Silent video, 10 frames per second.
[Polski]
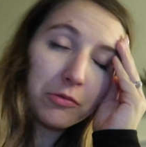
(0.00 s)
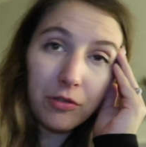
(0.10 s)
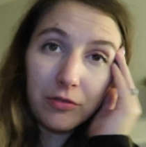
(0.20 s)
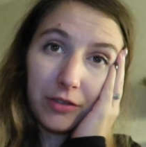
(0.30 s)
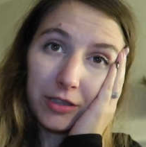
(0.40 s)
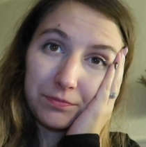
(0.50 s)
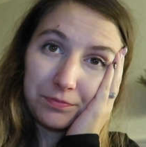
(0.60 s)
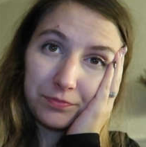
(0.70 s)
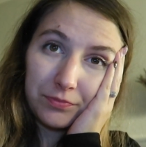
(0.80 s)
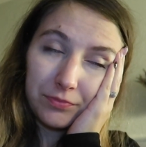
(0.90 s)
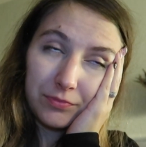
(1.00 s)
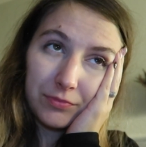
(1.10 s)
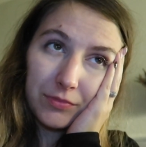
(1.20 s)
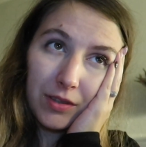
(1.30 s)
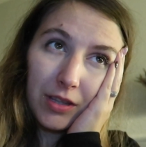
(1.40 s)
głowa,
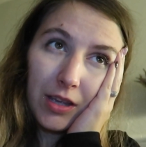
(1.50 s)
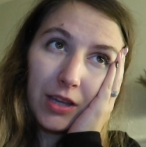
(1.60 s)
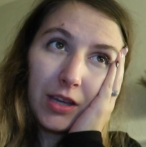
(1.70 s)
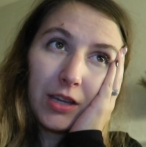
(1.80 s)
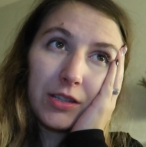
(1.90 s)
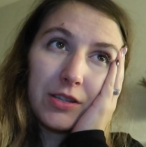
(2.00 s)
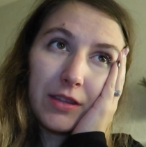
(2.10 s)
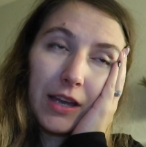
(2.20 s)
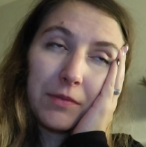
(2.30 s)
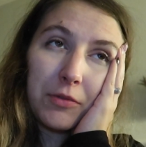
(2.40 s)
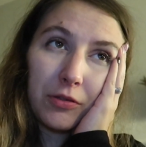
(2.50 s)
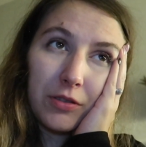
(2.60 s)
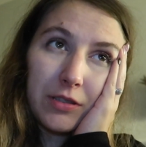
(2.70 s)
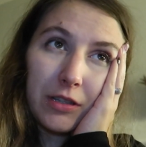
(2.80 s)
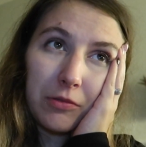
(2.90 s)
że tak mnie
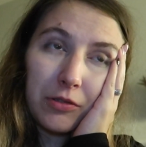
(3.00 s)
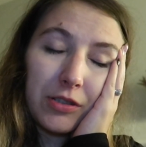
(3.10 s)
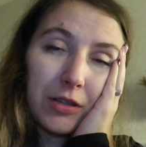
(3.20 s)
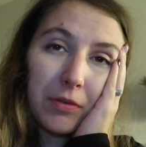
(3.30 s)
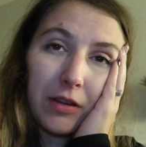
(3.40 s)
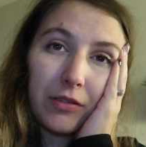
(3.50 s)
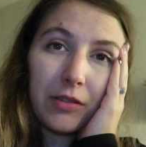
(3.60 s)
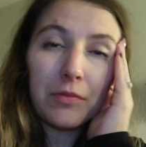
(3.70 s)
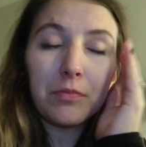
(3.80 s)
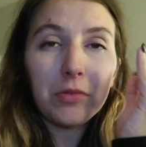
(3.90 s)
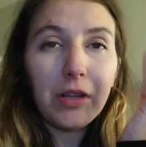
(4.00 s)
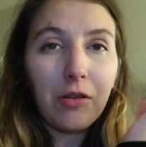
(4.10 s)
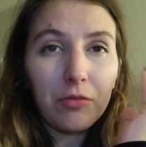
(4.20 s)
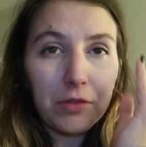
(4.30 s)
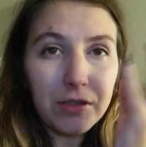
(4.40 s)
odcięło, że naprawdę
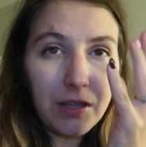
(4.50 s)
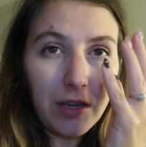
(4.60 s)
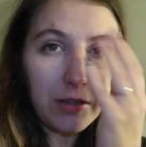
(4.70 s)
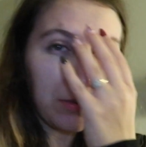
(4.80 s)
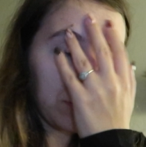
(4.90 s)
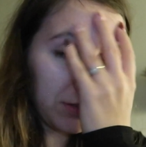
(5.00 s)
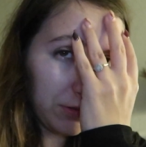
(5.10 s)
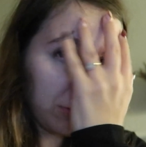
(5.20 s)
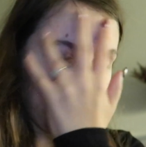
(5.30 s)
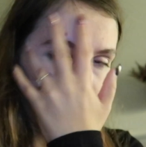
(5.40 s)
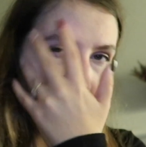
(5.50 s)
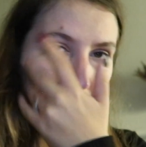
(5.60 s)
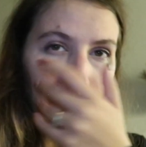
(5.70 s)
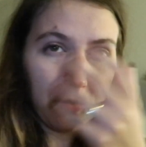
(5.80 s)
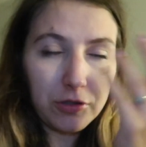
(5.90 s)
bolało mnie cała
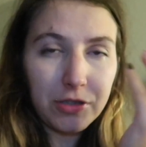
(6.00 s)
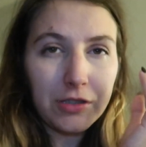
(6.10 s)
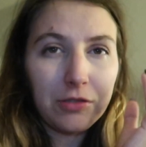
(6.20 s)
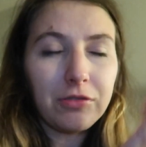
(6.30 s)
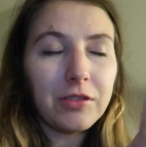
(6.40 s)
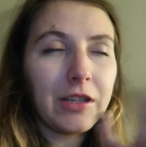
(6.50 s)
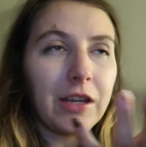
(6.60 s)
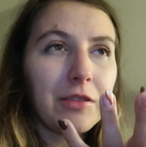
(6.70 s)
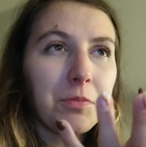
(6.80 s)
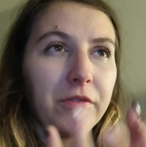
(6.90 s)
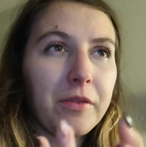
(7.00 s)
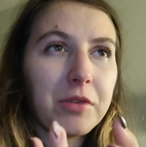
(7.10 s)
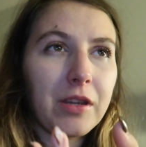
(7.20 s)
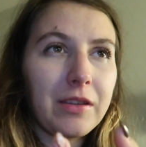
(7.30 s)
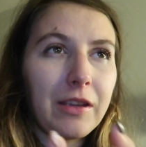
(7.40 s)
głowa, oczy, no taka typowa
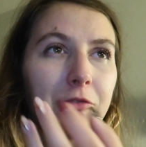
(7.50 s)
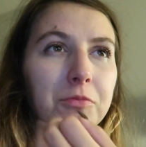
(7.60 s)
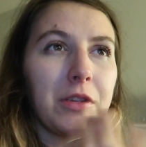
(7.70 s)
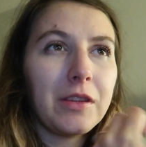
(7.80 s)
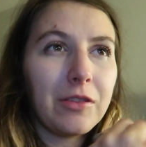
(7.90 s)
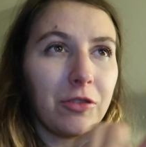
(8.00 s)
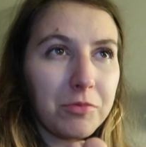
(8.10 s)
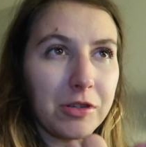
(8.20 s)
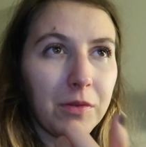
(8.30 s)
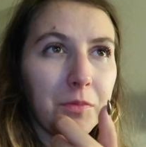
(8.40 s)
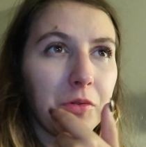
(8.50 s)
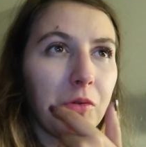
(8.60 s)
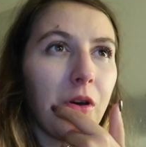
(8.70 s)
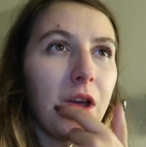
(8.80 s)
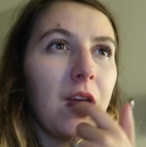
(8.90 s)
migrena, jak u mnie niedobrze mi
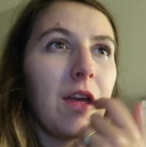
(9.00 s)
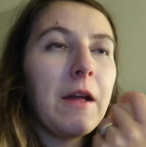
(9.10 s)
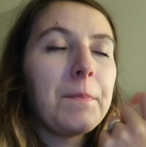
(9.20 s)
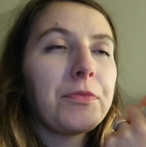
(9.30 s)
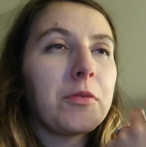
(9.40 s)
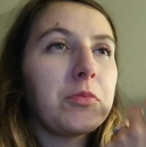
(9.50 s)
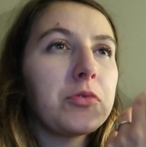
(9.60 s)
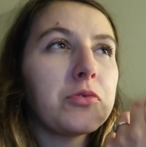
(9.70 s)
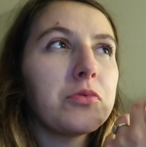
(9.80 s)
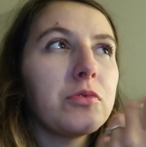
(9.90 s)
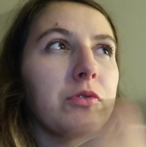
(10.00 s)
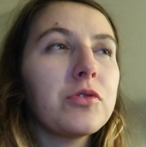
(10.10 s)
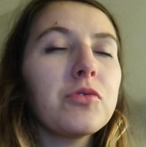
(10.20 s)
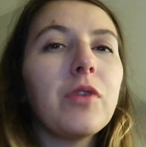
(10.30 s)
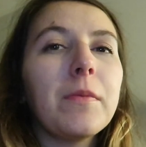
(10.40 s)
było, po prostu
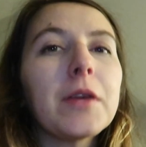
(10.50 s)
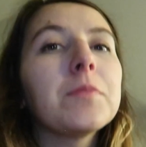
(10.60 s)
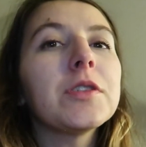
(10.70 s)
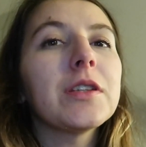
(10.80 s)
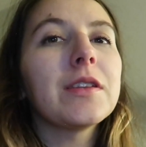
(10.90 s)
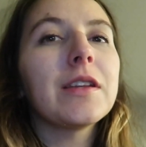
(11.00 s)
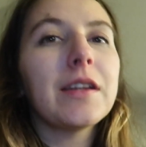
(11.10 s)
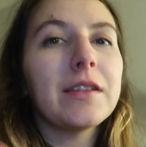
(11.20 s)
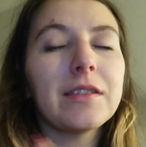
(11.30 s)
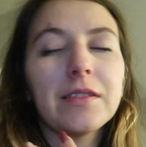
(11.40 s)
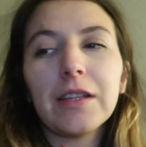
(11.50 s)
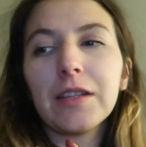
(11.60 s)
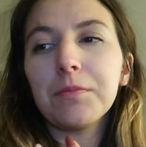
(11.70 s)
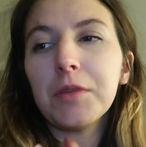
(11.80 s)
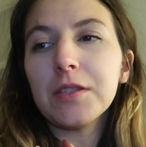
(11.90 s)
czułam jak mi się
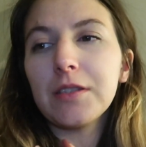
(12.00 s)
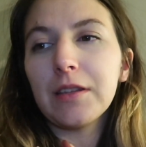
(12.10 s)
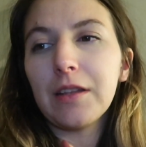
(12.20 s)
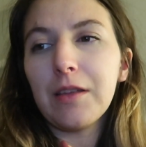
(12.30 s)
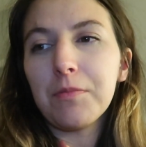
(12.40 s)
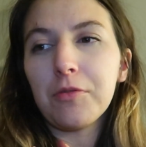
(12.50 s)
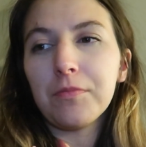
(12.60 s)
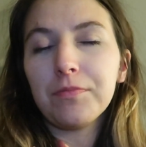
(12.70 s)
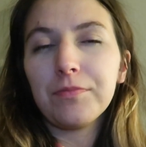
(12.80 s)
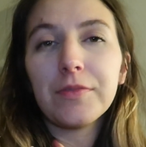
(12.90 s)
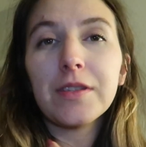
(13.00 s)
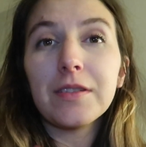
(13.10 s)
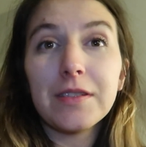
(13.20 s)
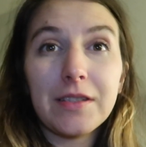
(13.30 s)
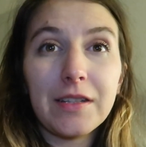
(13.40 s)
tak mięśnie telepią,
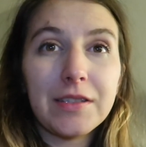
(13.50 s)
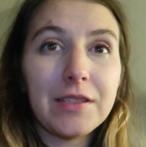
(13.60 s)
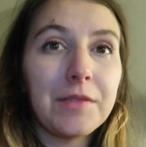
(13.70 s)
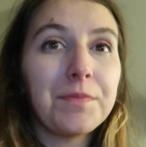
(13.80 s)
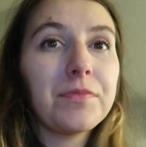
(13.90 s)
strasznie.